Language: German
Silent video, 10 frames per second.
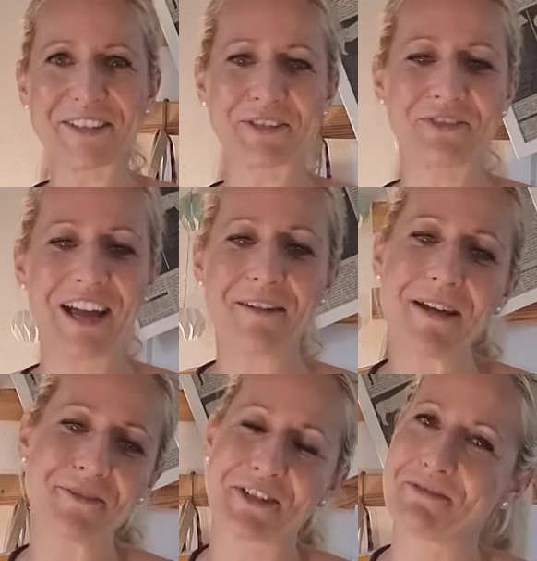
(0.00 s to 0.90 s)
so, wir haben
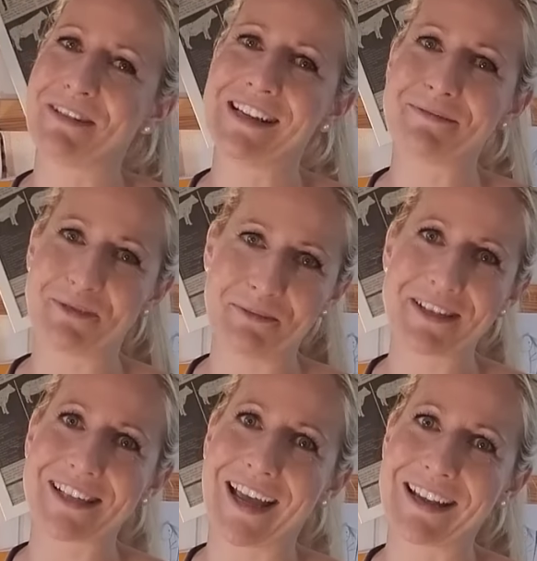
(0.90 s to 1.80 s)
einfach nochmal die
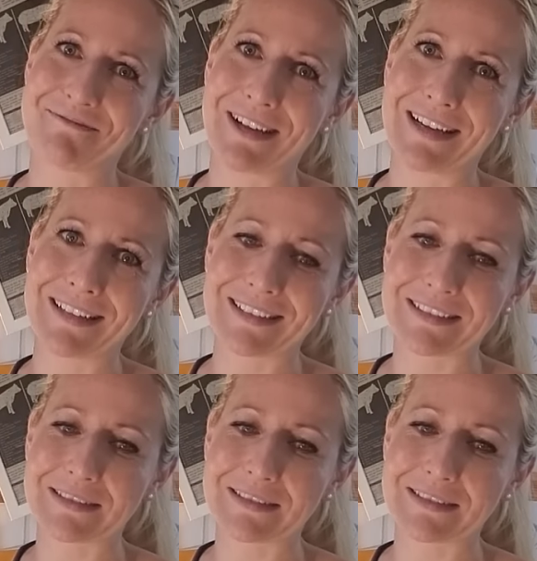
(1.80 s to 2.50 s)
Pommes reingemacht.